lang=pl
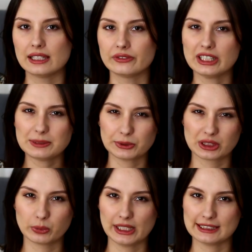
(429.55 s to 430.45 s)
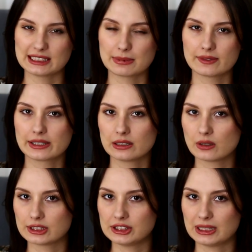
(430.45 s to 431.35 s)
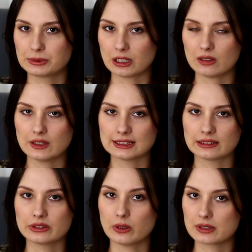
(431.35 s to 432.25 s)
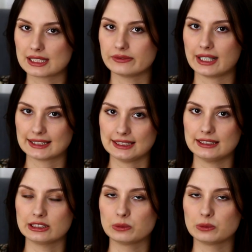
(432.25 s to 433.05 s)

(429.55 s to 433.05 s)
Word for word: więc potrzebuje tak naprawdę tylko gdzieś się przechować na ten okres wakacyjny,